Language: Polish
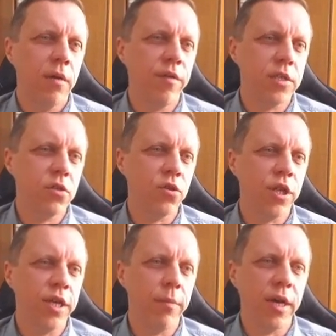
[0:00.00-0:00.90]
więc
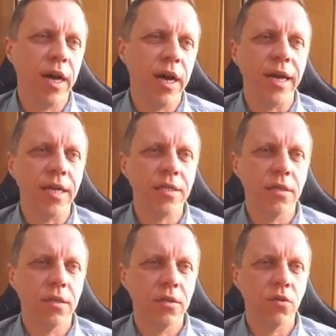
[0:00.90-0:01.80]
dodajemy
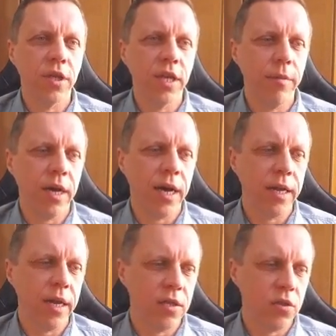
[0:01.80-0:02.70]
aneks. Dodajemy
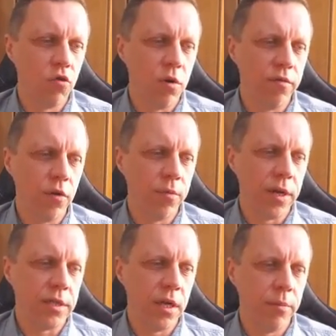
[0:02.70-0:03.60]
aneks do umowy o
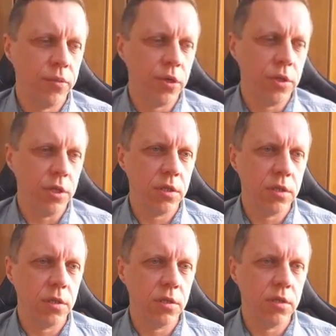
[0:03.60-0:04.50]
pracę.
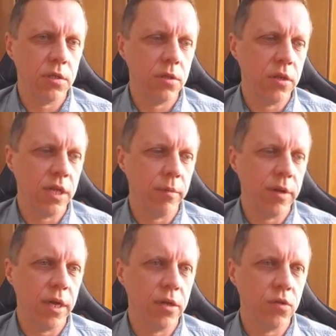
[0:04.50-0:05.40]
Przycisk z dodaniem
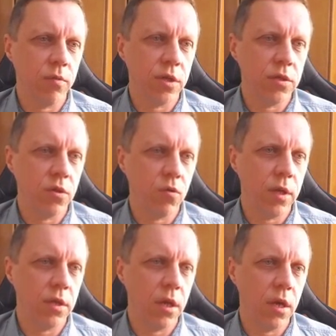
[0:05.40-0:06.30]
aneksu macie
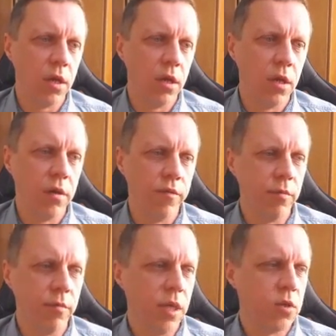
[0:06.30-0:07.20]
dokładnie e, w
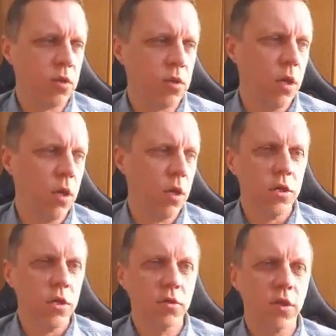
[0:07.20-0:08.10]
tym miejscu,
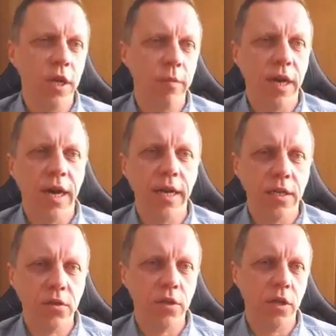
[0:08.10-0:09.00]
czyli dodajemy
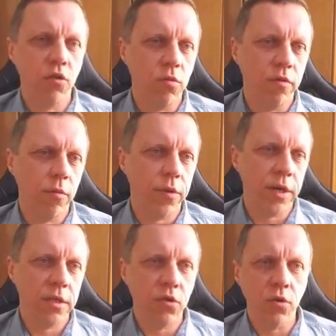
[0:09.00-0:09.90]
aneks do tej umowy o
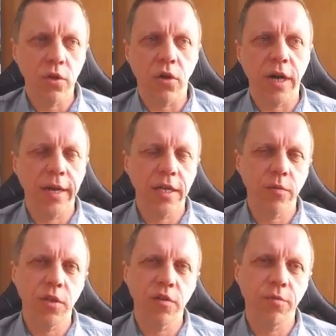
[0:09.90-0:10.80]
pracę, który to aneks
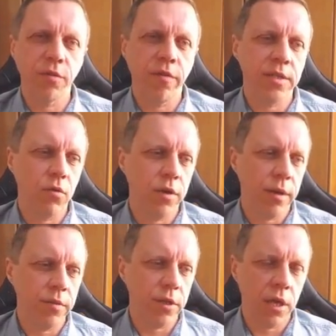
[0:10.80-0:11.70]
będzie wprowadzał
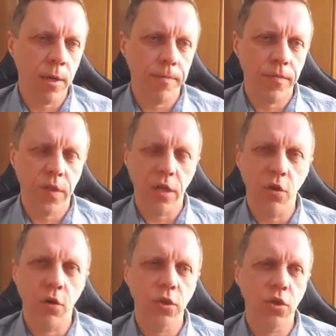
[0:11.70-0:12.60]
nam te, ten
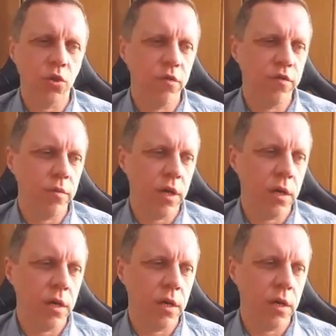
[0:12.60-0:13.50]
obniżony
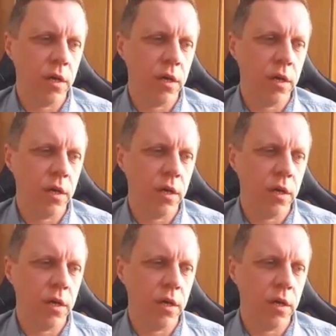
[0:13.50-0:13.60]
wymiar